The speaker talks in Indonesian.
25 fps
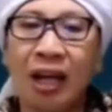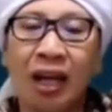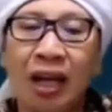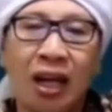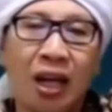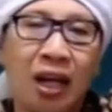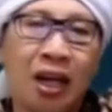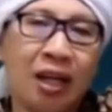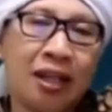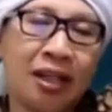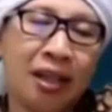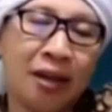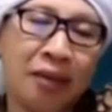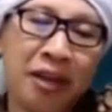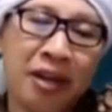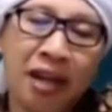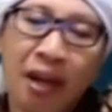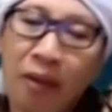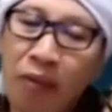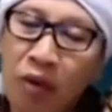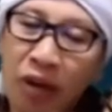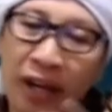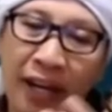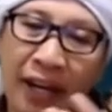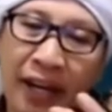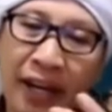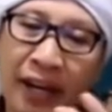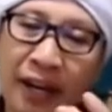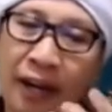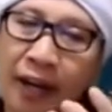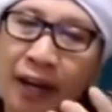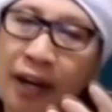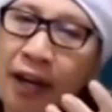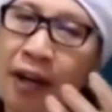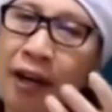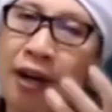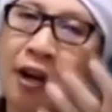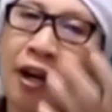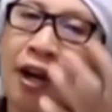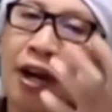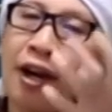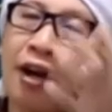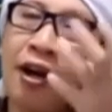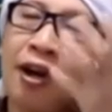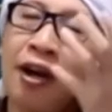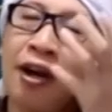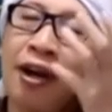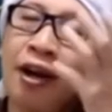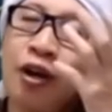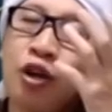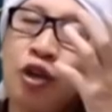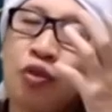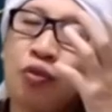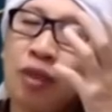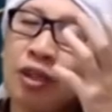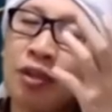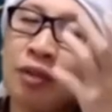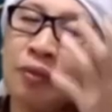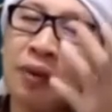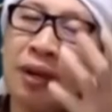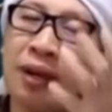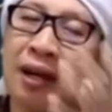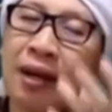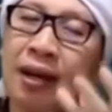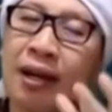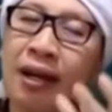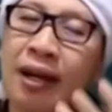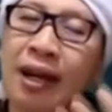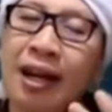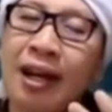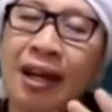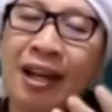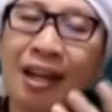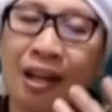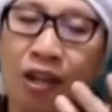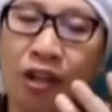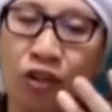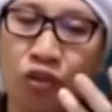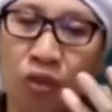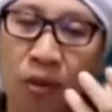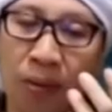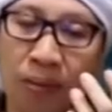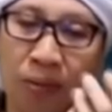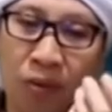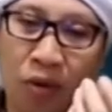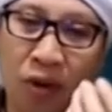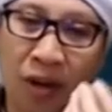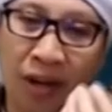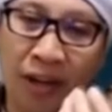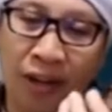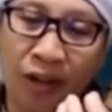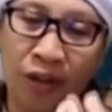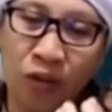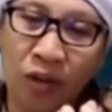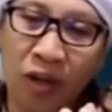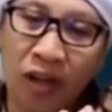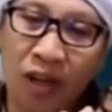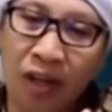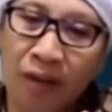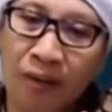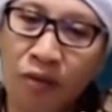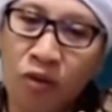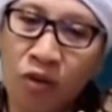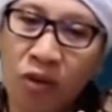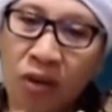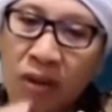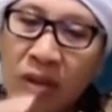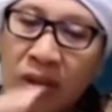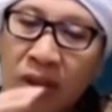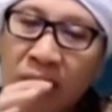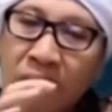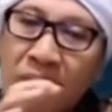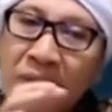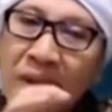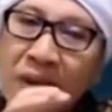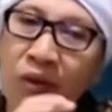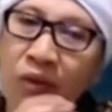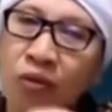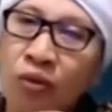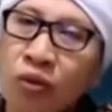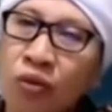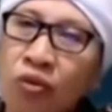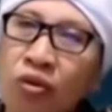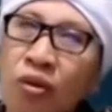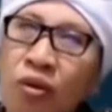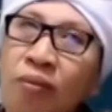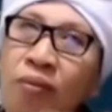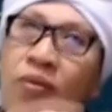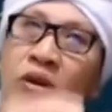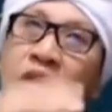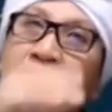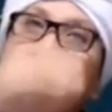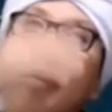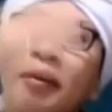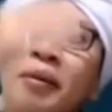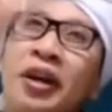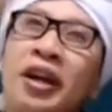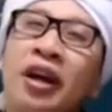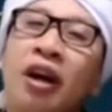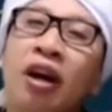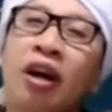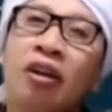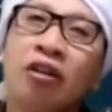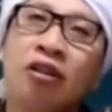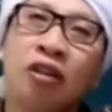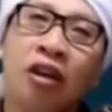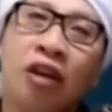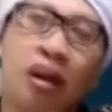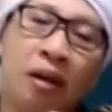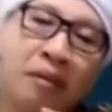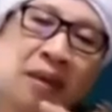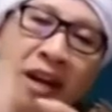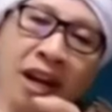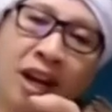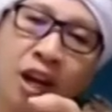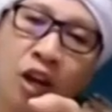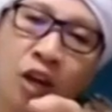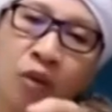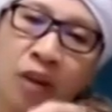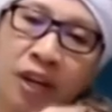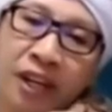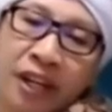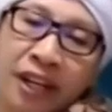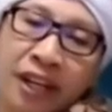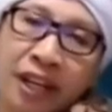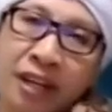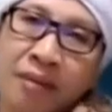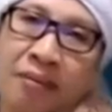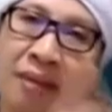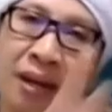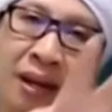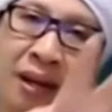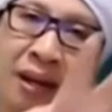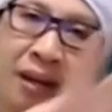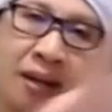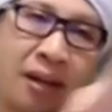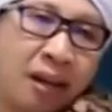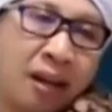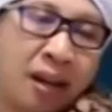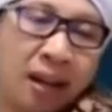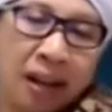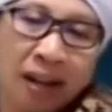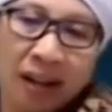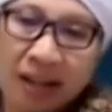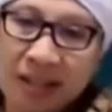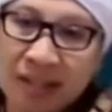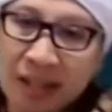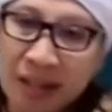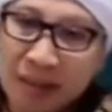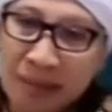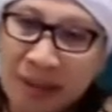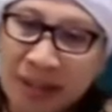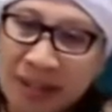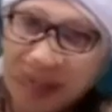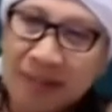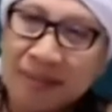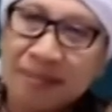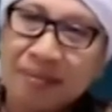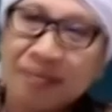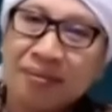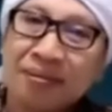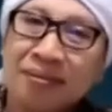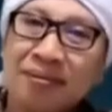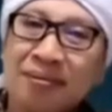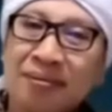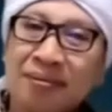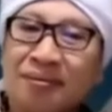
lah, tapi nggak boleh nggak eh, harus waspada karena kesombongan itu adalah mukaddimah untuk sombong kepada Allah maka keluar dari iman di neraka selamanya.